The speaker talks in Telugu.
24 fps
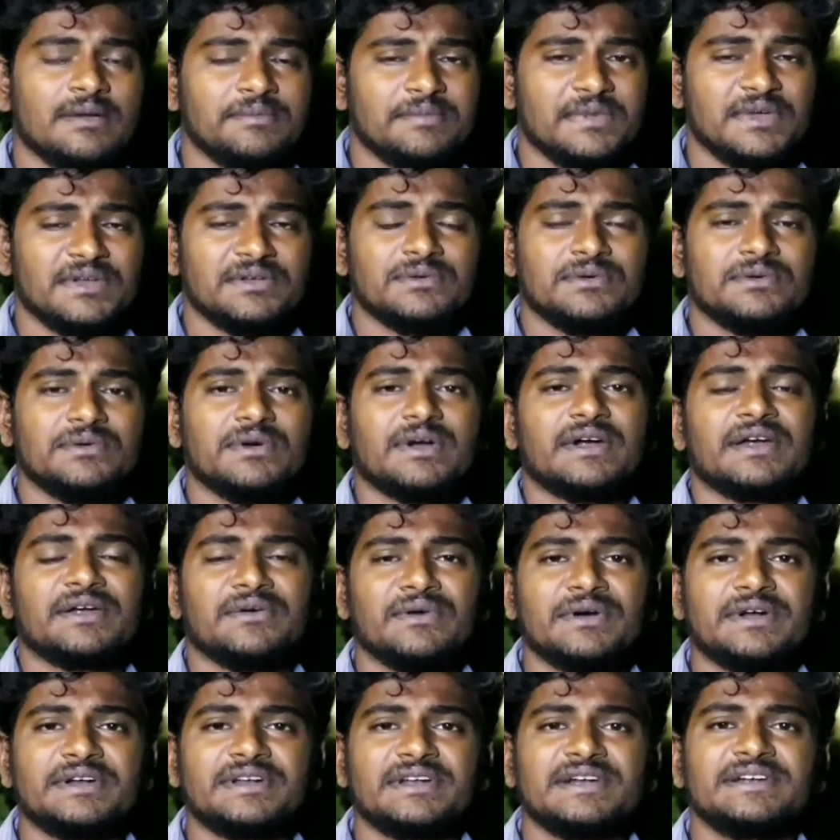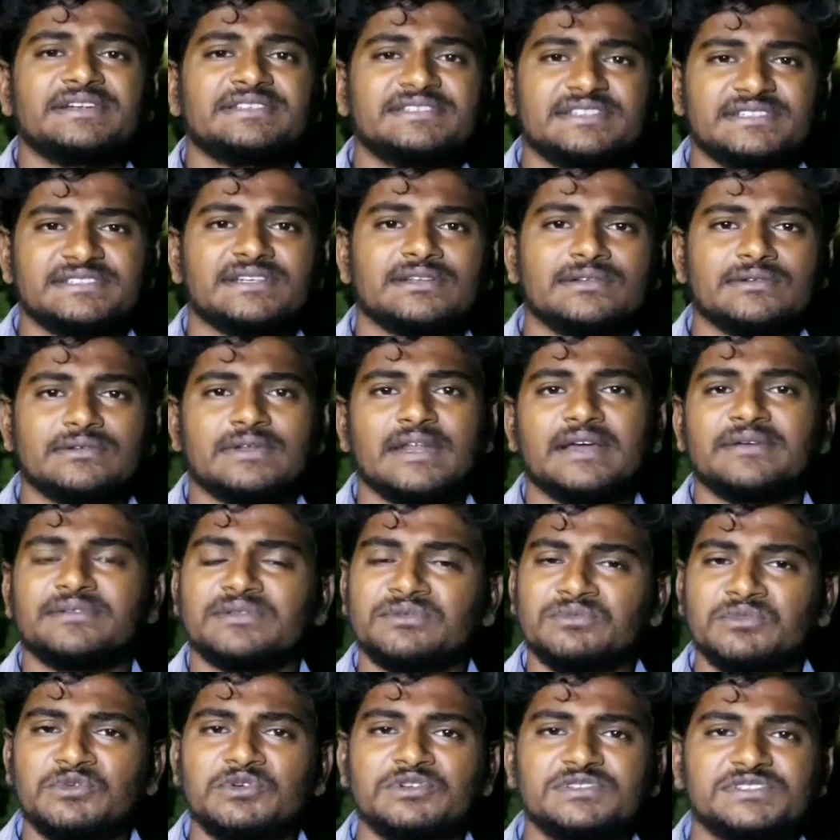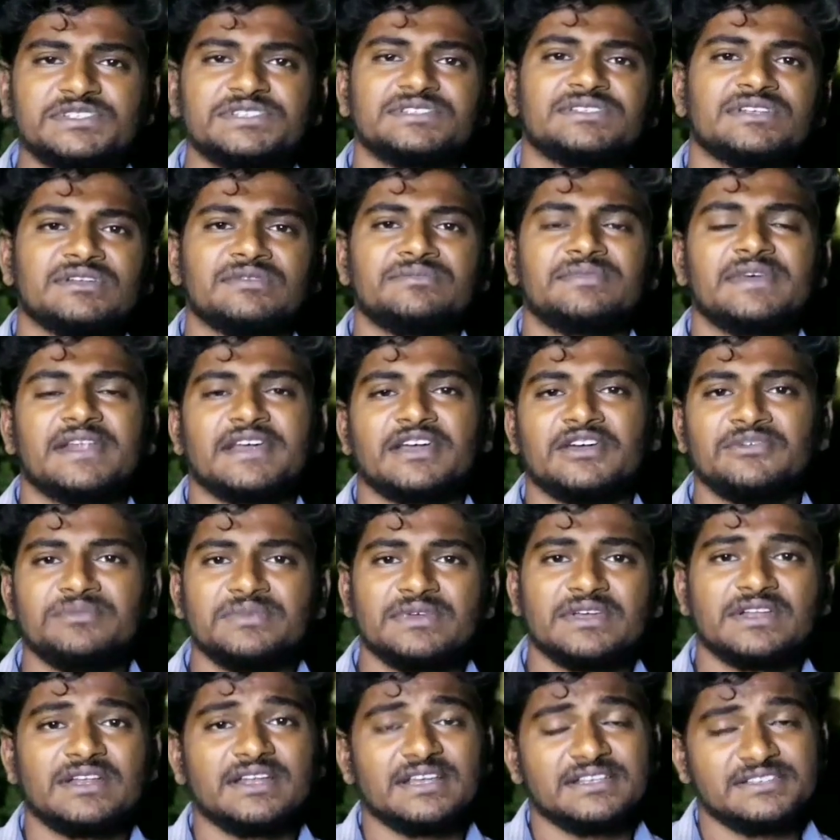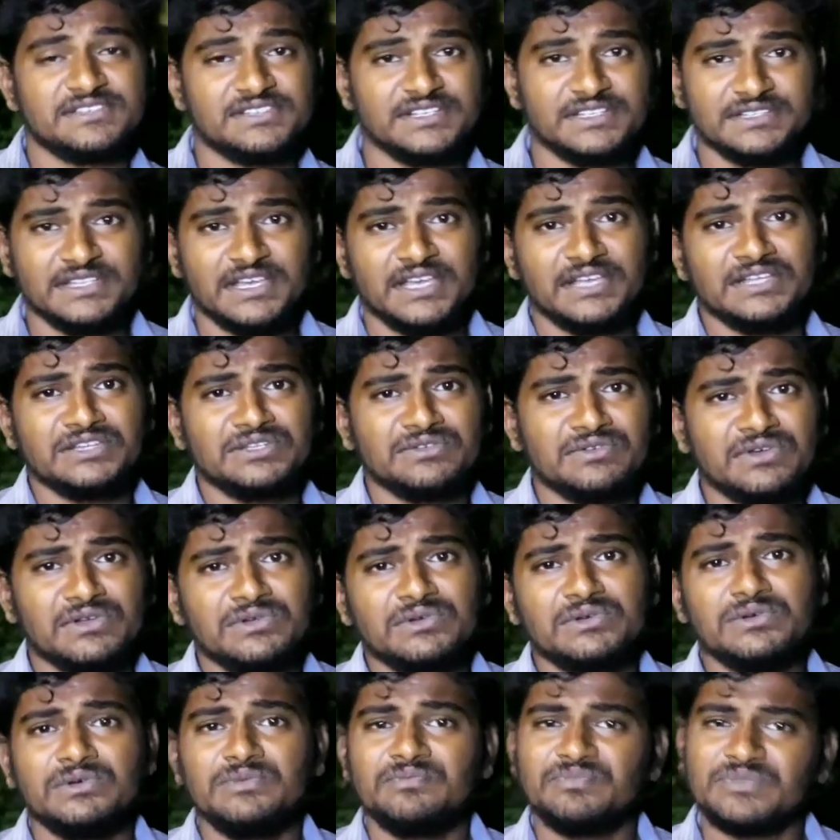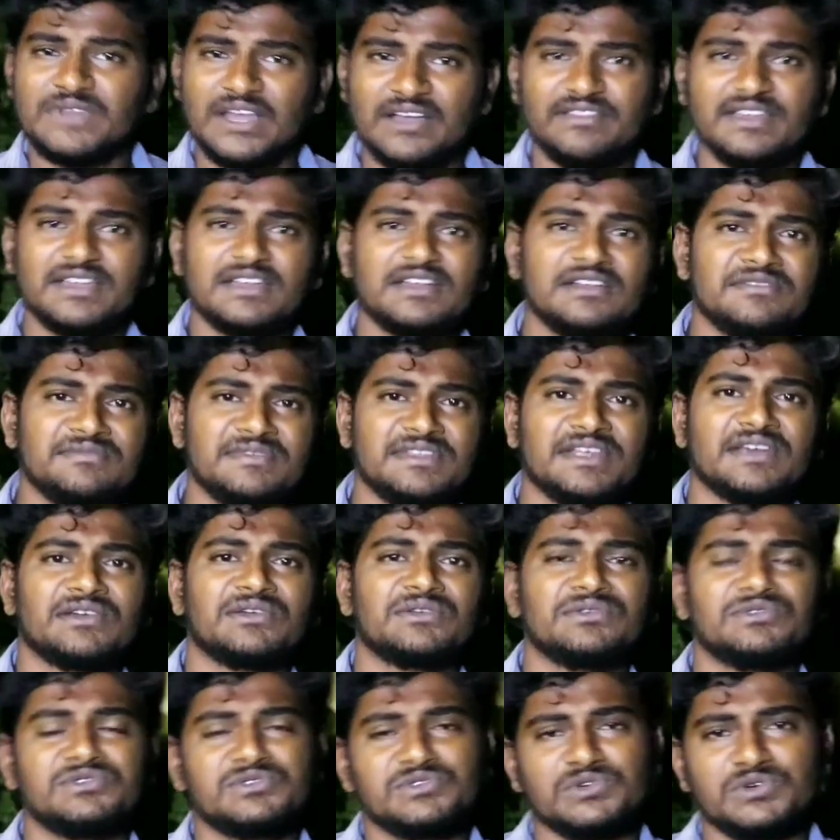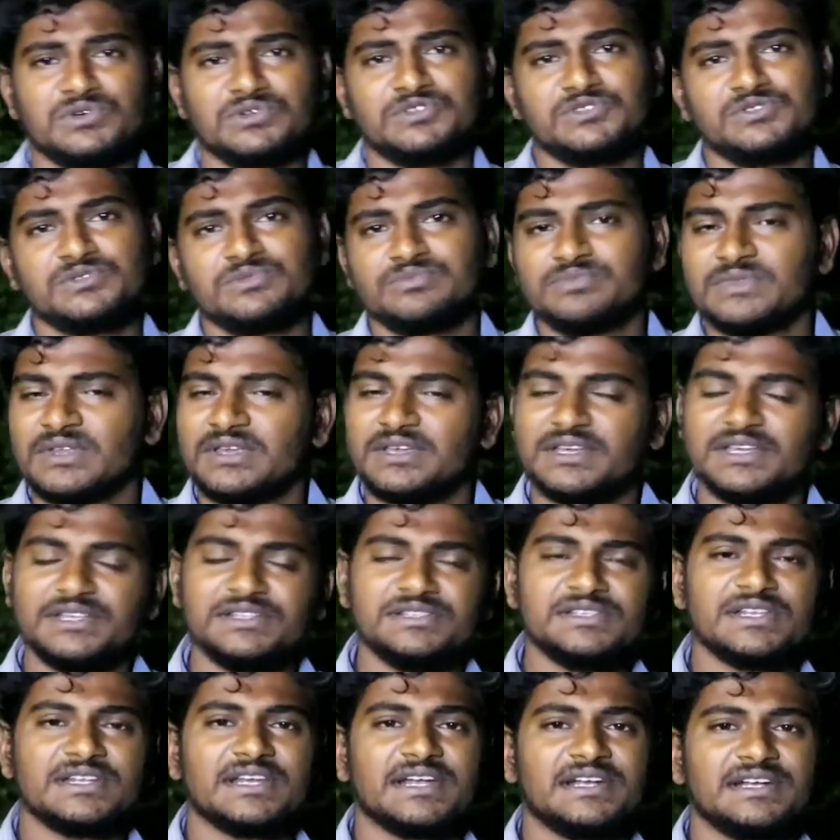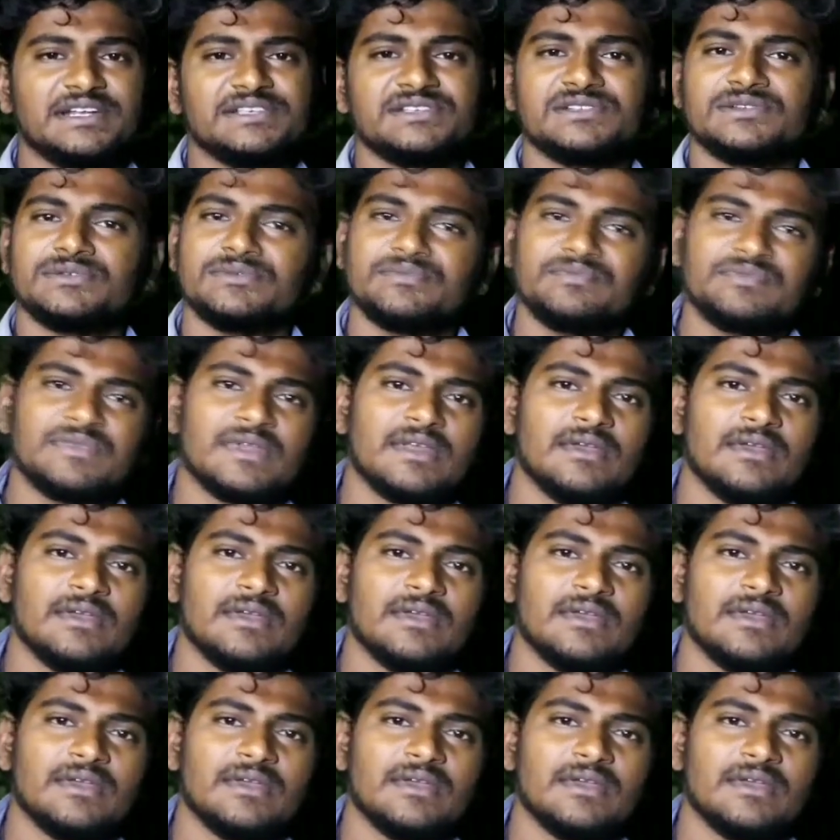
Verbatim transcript: మీరు ఒక ఒకటి రెండు సీజన్లు లేకపోతే మూడు సీజన్లు మీరు ఎకనామికల్గా స్ట్రెంత్ అయ్యేంత వరకు ఆ వెహికల్ మీ దగ్గర ఉంచుకోవచ్చు ఇంజన్ కండిషను